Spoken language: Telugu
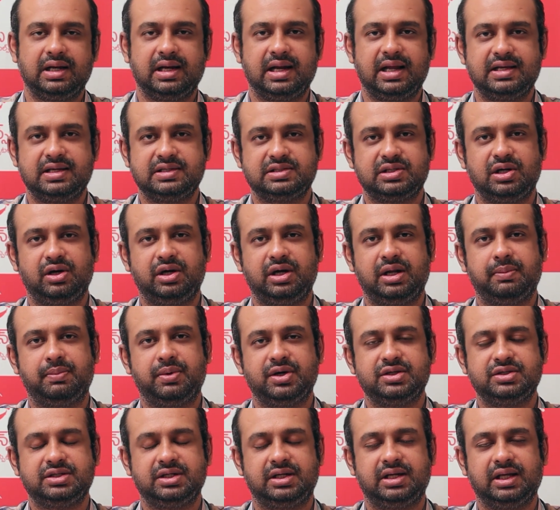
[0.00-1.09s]
లంగ్స్లో
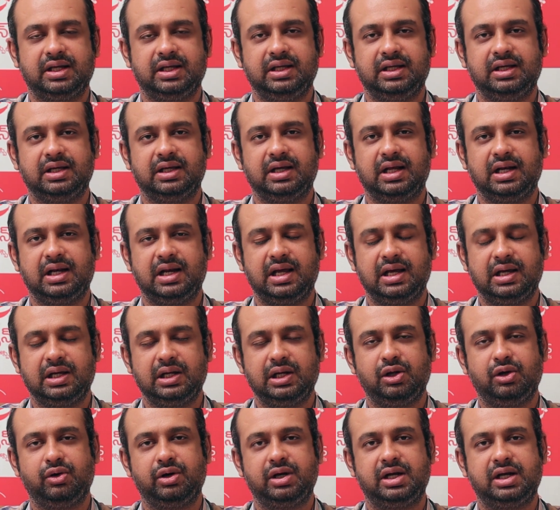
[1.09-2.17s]
డిపాజిట్ అయ్యి ఆ
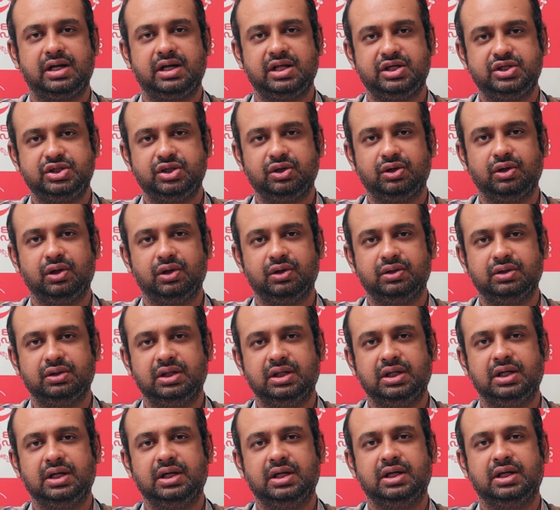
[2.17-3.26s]
లంగ్లో ఉన్న టిష్యూలో
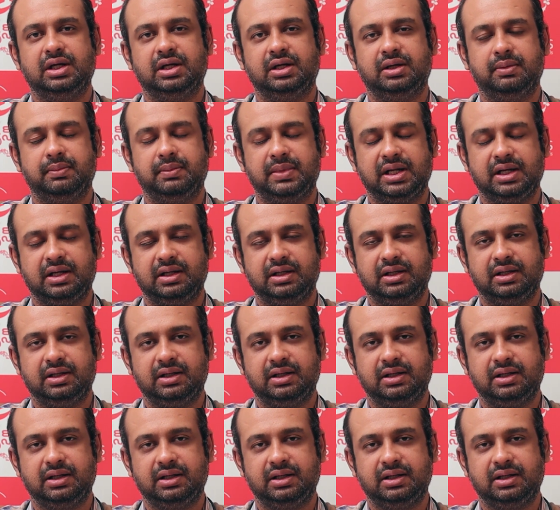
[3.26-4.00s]
మన